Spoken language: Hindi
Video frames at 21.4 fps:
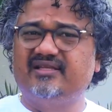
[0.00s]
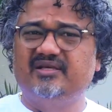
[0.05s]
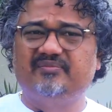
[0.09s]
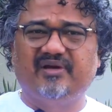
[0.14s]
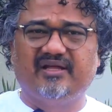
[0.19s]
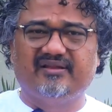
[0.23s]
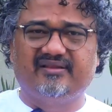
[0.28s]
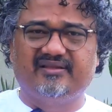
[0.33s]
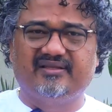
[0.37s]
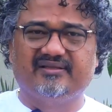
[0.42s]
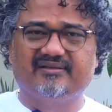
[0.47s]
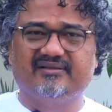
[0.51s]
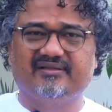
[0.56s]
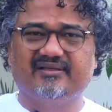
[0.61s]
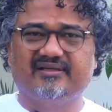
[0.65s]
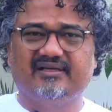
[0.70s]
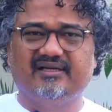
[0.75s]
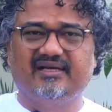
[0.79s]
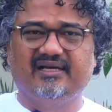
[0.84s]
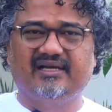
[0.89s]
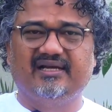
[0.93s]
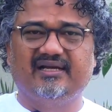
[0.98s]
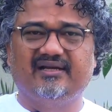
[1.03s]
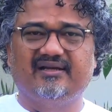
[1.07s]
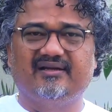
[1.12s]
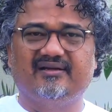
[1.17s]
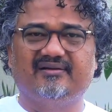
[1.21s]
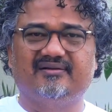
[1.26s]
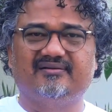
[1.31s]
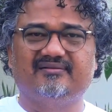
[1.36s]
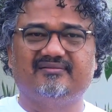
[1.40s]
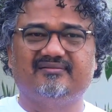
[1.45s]
की बातें
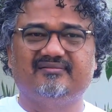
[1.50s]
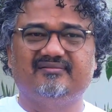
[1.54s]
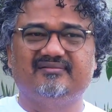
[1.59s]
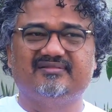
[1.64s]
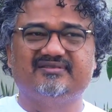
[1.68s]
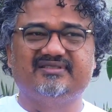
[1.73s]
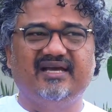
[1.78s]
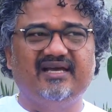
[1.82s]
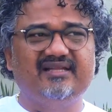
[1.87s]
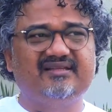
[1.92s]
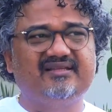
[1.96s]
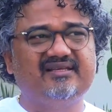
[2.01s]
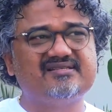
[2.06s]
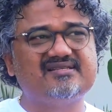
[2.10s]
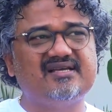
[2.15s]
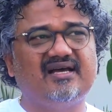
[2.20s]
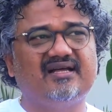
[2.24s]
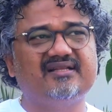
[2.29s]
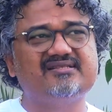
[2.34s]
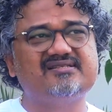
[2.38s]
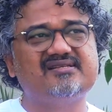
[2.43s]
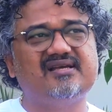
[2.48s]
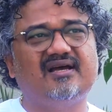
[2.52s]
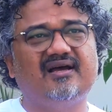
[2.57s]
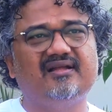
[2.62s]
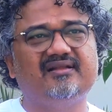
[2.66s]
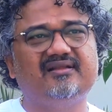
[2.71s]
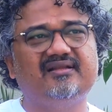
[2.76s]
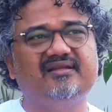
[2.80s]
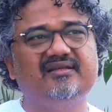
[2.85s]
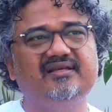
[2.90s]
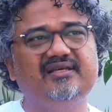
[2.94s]
सेहत के साथ
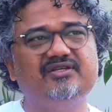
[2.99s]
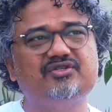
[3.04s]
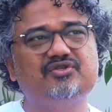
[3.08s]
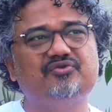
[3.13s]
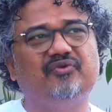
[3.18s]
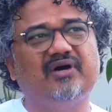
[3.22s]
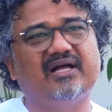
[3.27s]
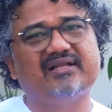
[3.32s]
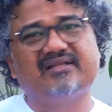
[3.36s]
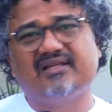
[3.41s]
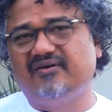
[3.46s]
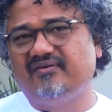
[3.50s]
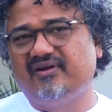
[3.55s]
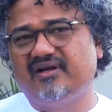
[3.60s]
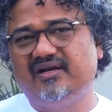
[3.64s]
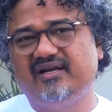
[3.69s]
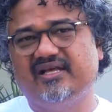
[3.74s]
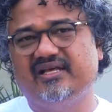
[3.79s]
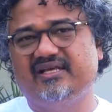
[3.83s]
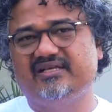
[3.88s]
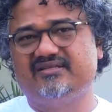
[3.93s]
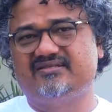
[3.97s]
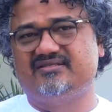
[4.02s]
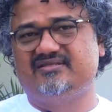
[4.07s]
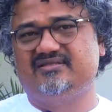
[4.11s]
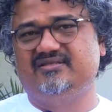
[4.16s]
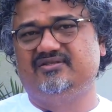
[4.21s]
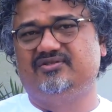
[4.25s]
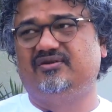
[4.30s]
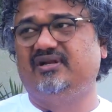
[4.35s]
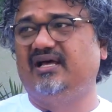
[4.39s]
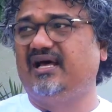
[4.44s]
साथ ये जो वातावरण है ये
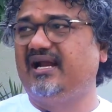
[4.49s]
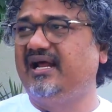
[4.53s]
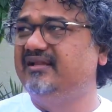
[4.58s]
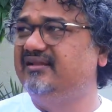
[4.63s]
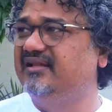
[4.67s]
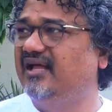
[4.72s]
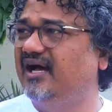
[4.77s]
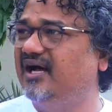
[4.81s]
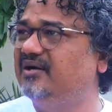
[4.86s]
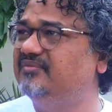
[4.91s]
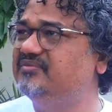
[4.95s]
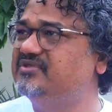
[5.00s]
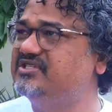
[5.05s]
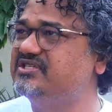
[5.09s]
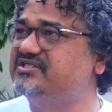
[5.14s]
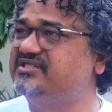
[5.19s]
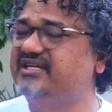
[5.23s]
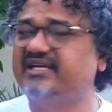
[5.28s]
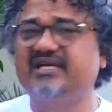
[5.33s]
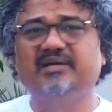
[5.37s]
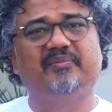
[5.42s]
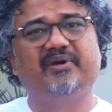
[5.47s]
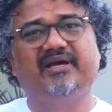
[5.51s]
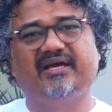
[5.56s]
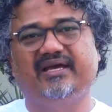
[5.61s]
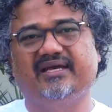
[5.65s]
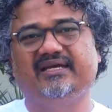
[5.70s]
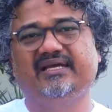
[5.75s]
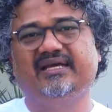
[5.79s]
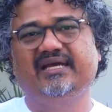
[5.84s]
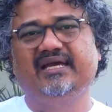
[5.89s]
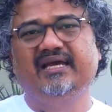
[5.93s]
जो नारायण धाम जिस जगह पे
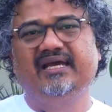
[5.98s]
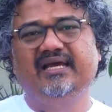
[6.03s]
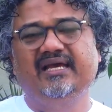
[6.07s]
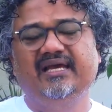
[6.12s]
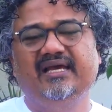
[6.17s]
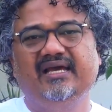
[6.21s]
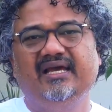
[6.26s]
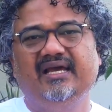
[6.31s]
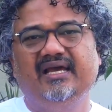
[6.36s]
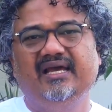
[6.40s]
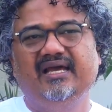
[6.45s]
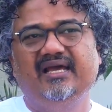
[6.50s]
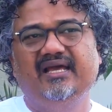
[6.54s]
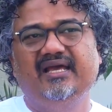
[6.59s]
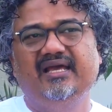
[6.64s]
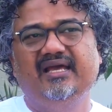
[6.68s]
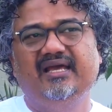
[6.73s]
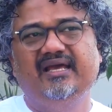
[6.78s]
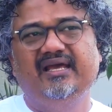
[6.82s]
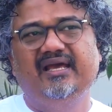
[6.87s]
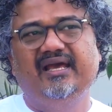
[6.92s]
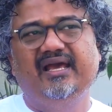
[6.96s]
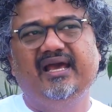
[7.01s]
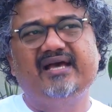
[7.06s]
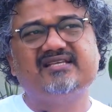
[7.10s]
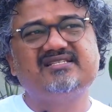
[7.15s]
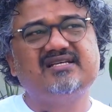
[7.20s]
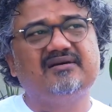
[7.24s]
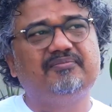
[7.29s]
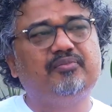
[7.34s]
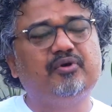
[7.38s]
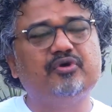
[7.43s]
है
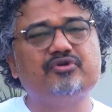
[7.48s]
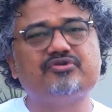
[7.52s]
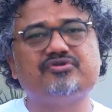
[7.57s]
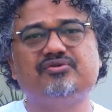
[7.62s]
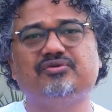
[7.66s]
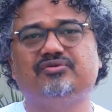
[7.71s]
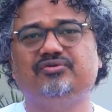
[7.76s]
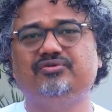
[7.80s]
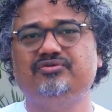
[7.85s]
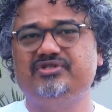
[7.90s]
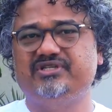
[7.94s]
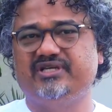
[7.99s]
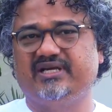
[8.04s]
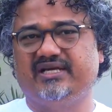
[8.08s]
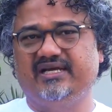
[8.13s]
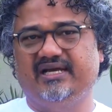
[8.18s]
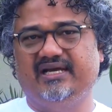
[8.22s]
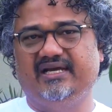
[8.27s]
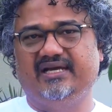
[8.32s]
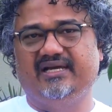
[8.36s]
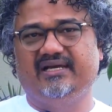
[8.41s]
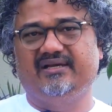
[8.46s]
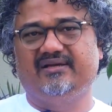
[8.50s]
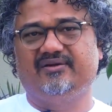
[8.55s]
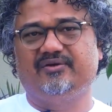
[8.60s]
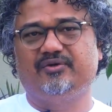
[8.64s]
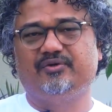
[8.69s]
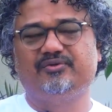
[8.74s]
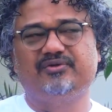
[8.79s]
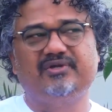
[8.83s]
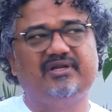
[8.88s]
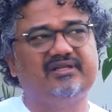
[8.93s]
ऐसा पुरसकून जगह है
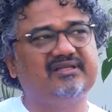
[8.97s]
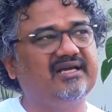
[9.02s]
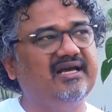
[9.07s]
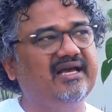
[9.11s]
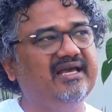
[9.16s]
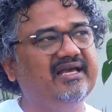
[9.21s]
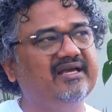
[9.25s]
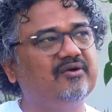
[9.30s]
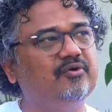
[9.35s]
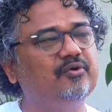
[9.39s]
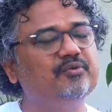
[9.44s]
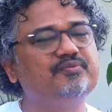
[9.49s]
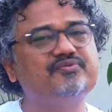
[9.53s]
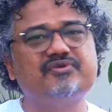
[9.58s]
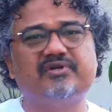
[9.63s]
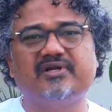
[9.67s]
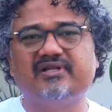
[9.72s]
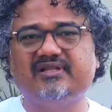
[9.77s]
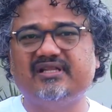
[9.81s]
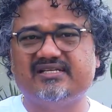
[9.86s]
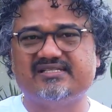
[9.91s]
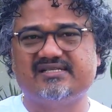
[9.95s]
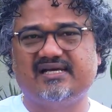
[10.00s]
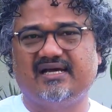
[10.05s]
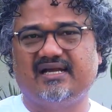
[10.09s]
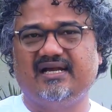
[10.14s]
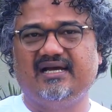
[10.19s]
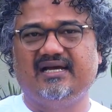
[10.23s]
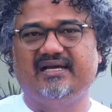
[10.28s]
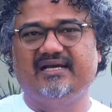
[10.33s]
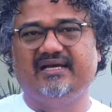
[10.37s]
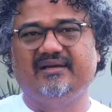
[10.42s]
कुदरत का एक खूबसूरत
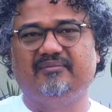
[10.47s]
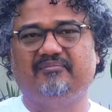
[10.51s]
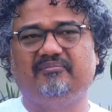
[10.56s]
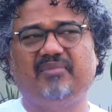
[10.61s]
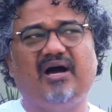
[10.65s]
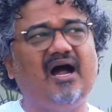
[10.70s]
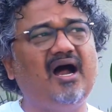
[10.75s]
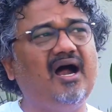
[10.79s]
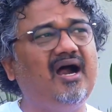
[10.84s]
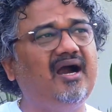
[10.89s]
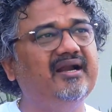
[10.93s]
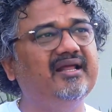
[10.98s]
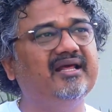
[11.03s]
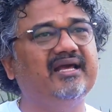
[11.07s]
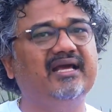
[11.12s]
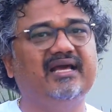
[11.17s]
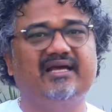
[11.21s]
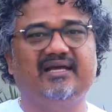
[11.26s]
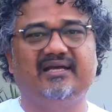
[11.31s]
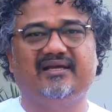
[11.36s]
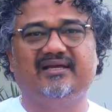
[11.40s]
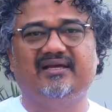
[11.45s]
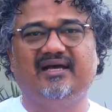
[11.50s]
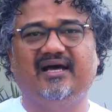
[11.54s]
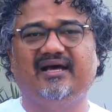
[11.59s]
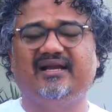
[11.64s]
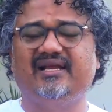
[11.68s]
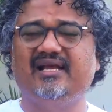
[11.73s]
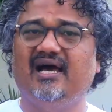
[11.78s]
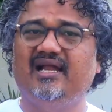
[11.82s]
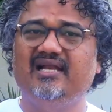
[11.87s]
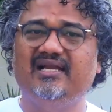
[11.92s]
नज़ारा है पहाड़ है
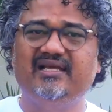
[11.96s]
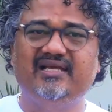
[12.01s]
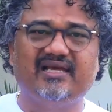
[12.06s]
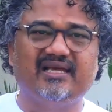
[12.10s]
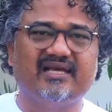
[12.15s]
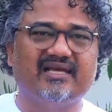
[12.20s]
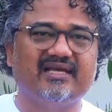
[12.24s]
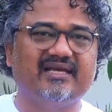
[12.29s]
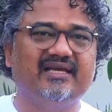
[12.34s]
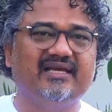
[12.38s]
हरियाली है